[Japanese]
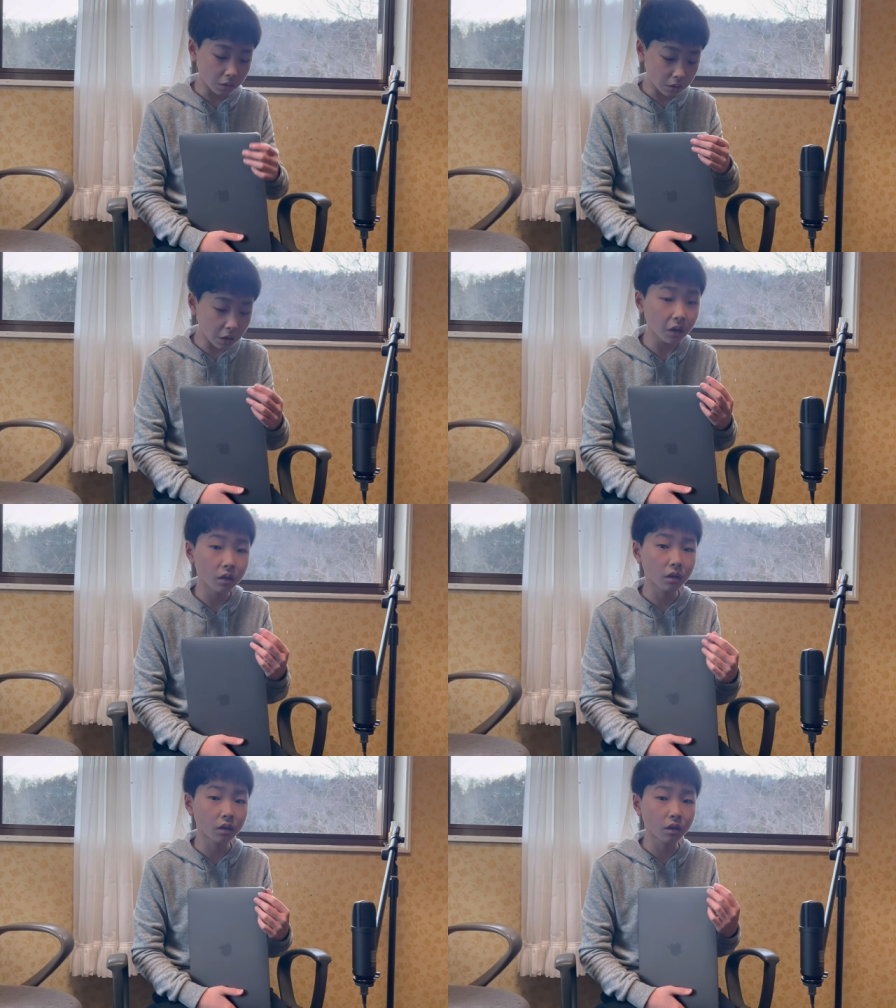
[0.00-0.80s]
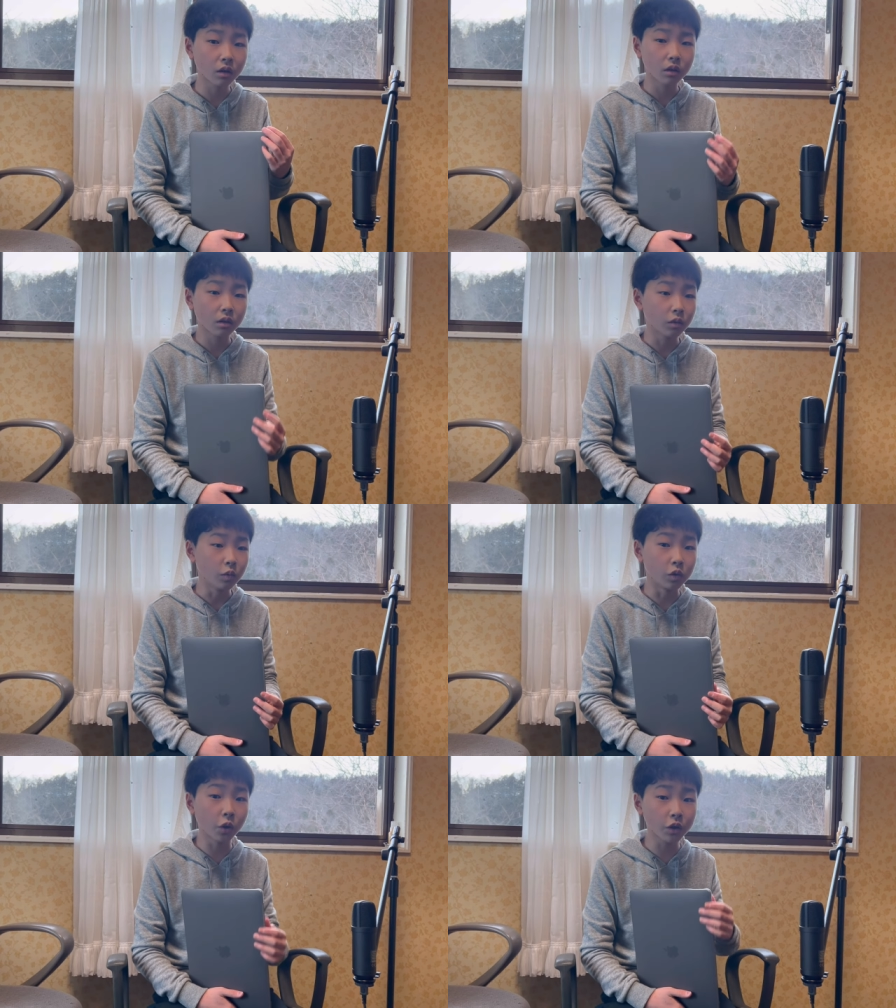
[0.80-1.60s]
え
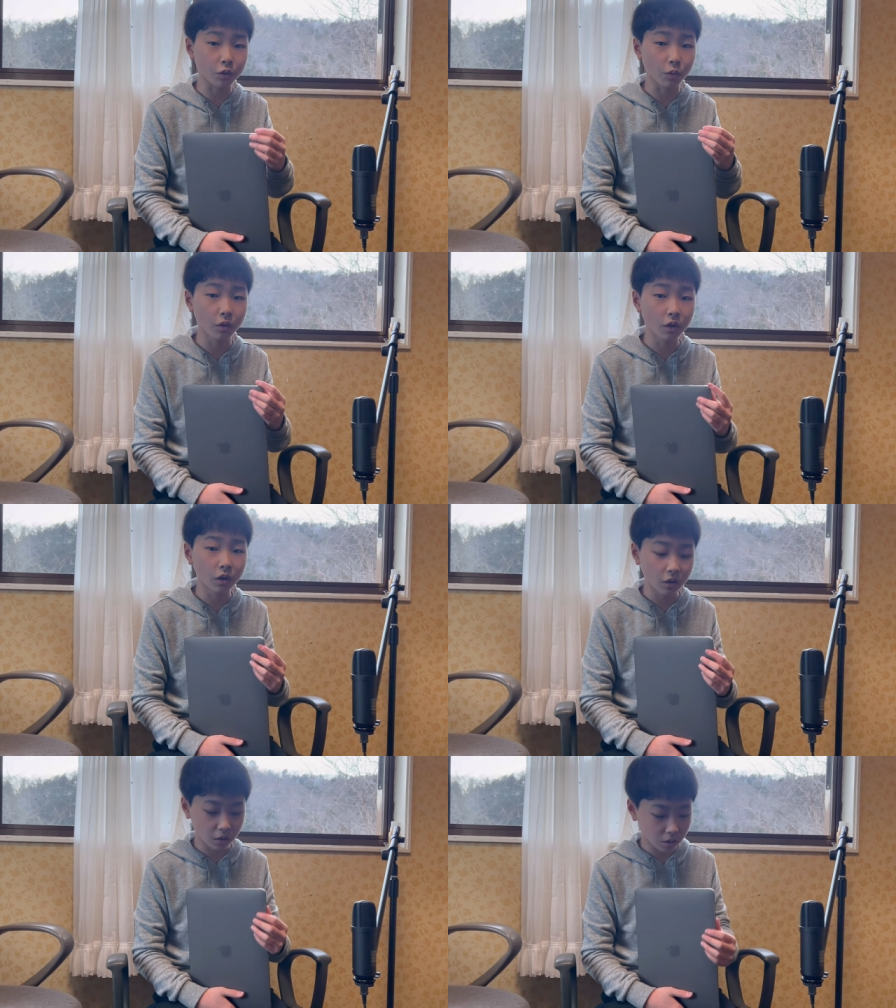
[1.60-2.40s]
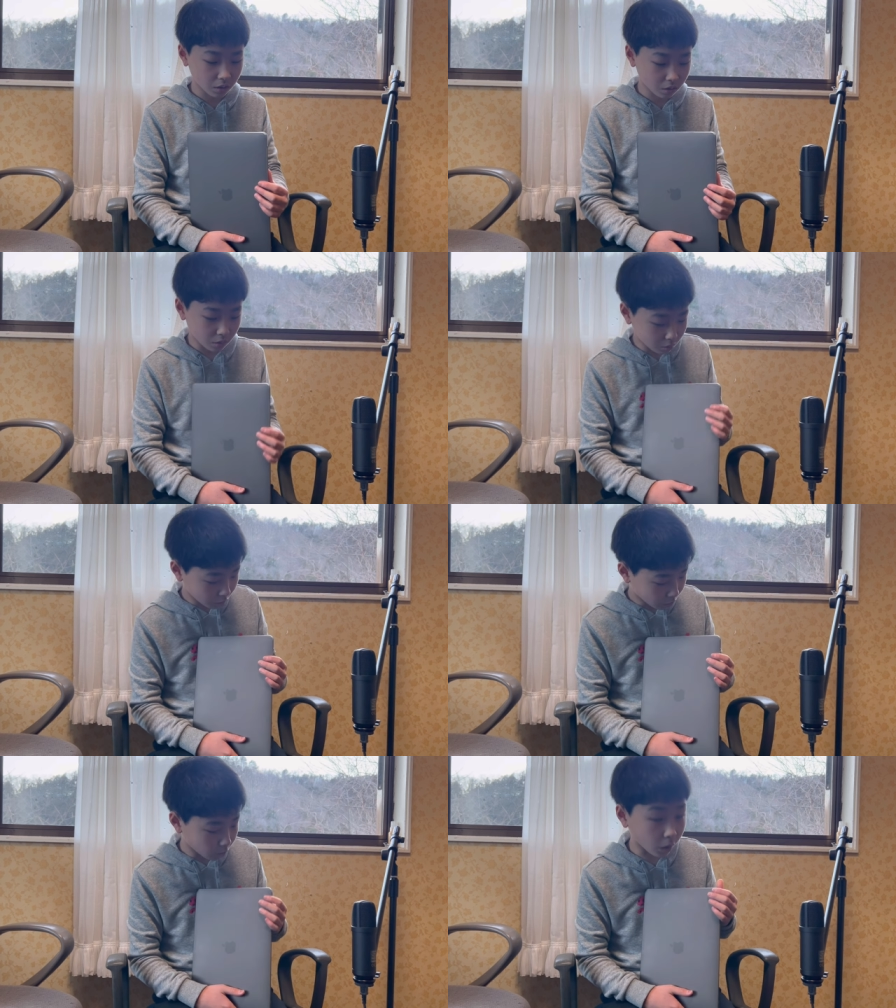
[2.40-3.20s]
嘘でしょ
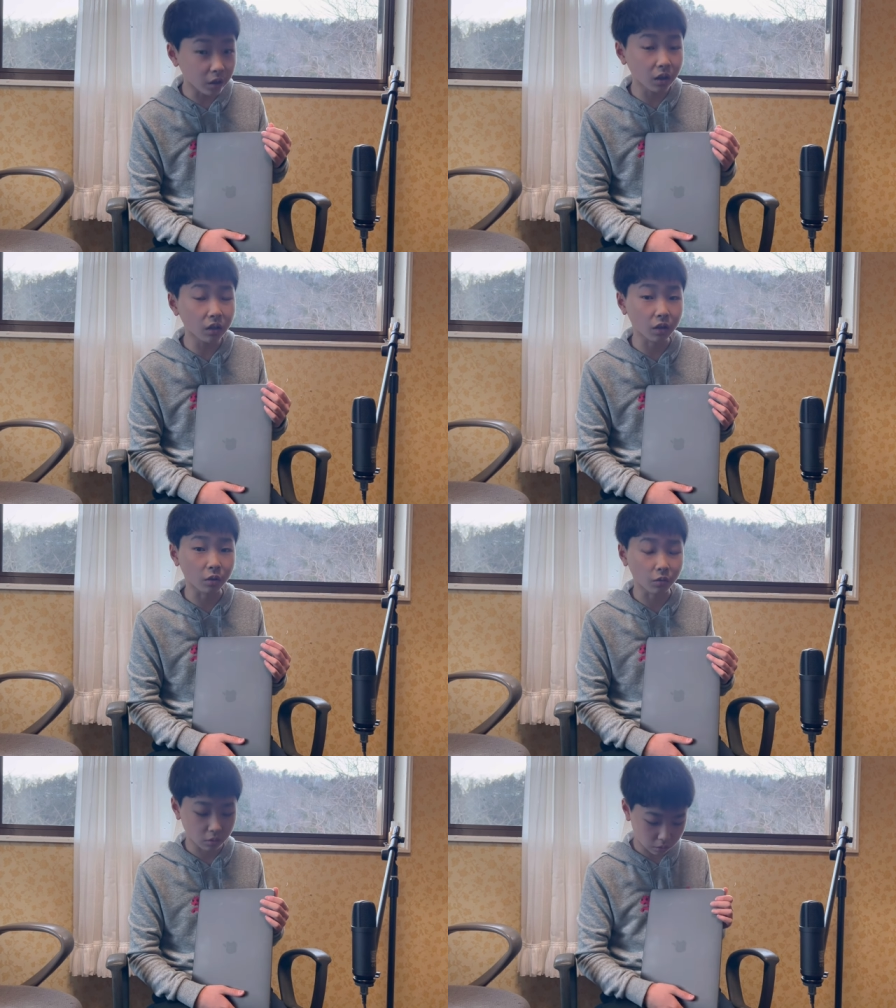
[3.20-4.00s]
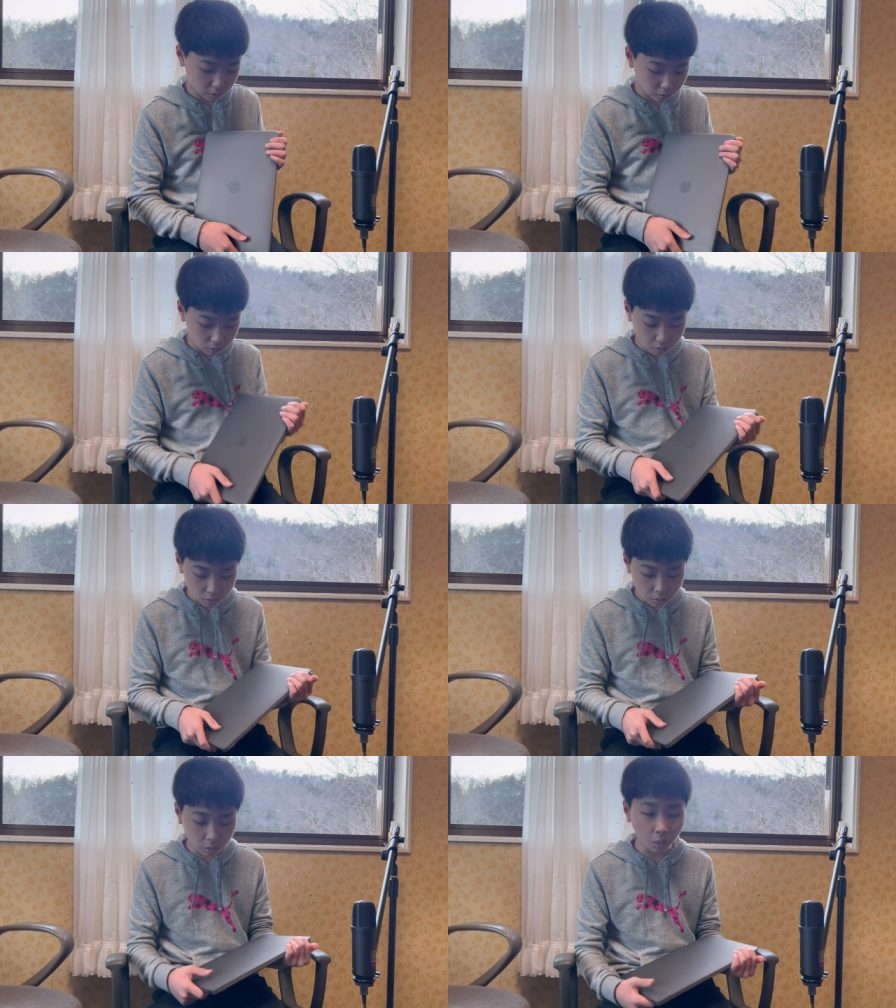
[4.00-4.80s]
バレたんだけど
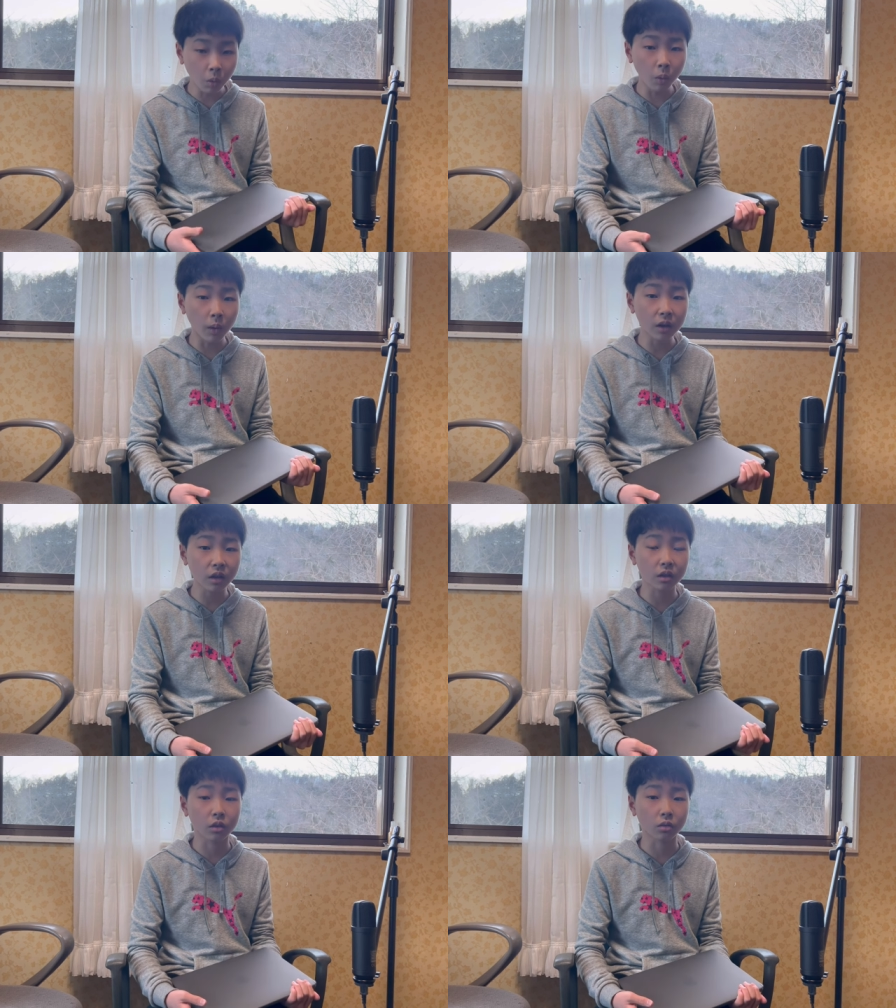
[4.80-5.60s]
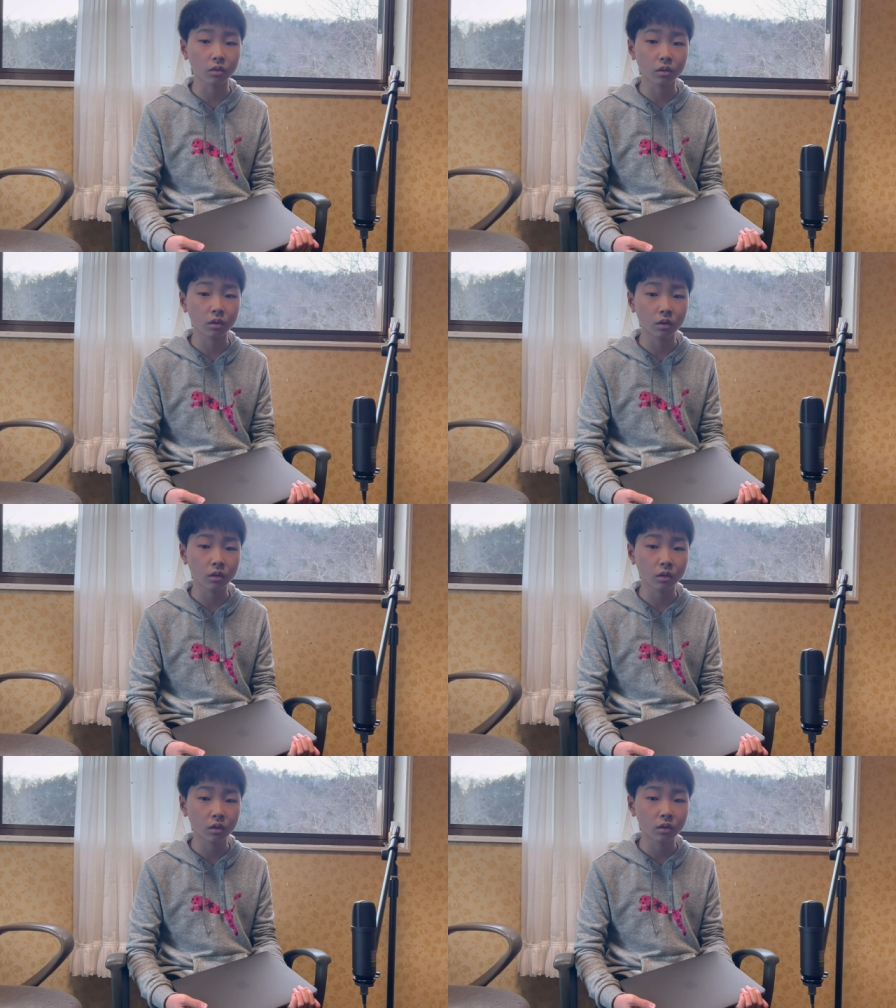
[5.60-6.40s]
両方割れたんだけど
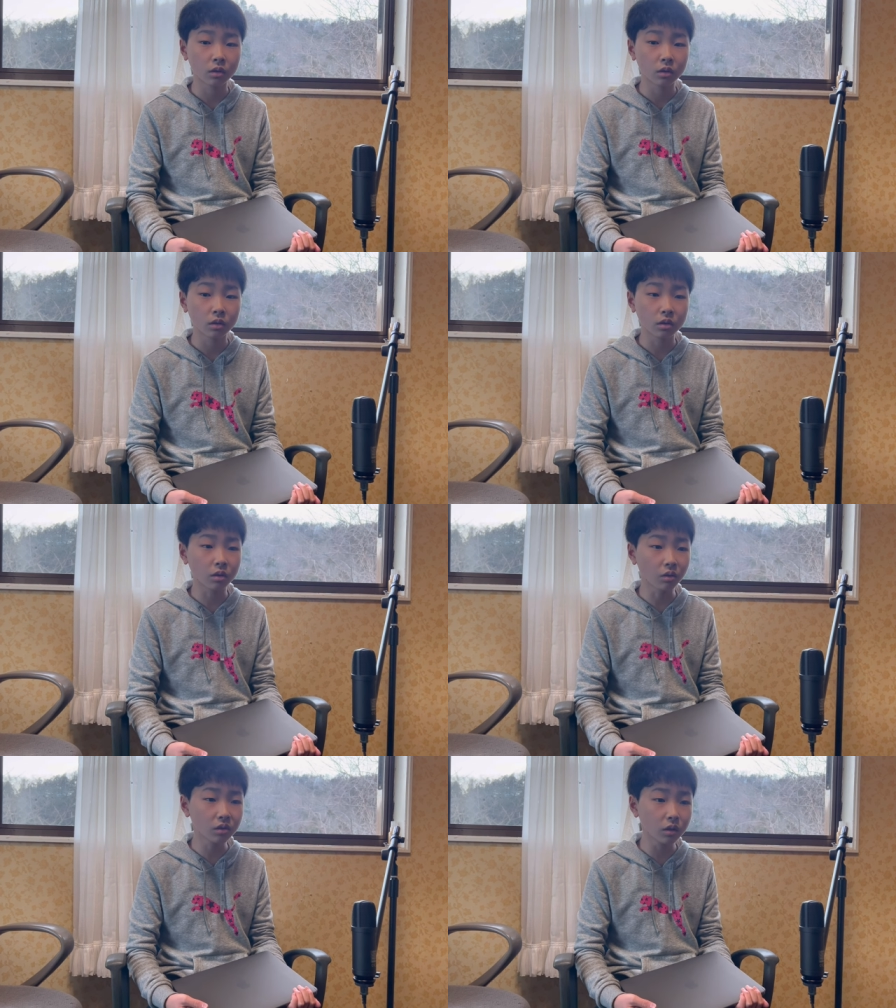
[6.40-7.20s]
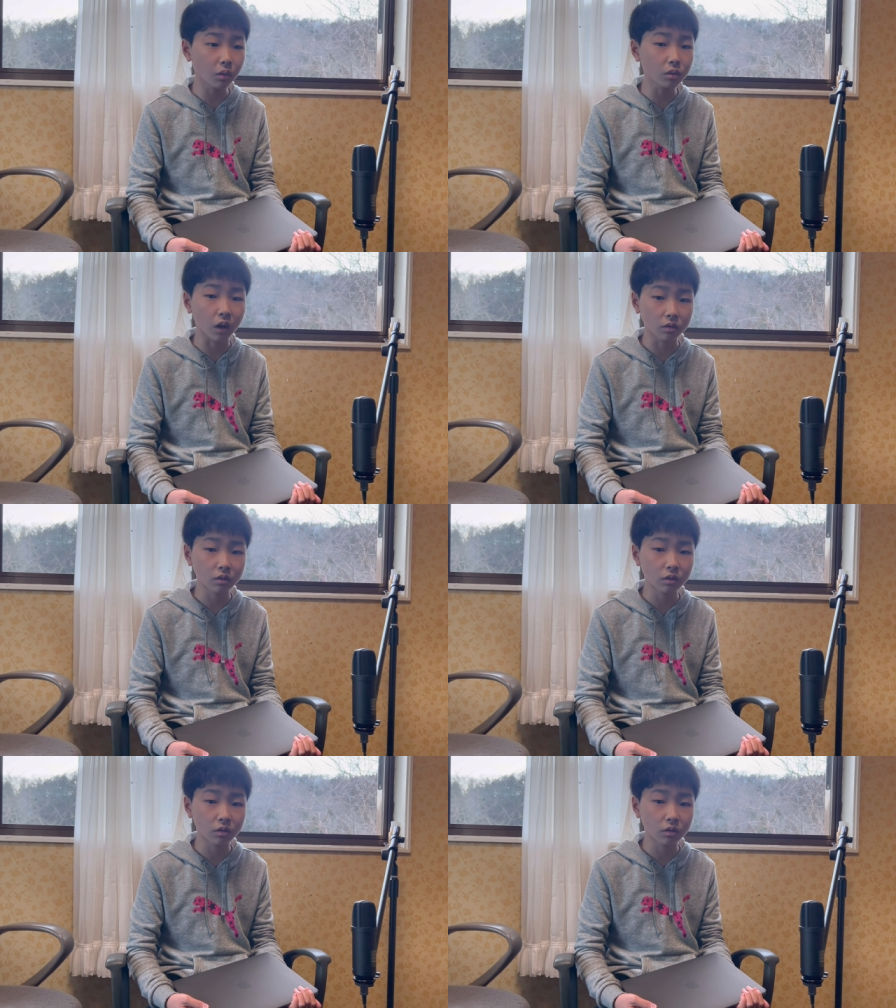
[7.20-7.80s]
そんなことある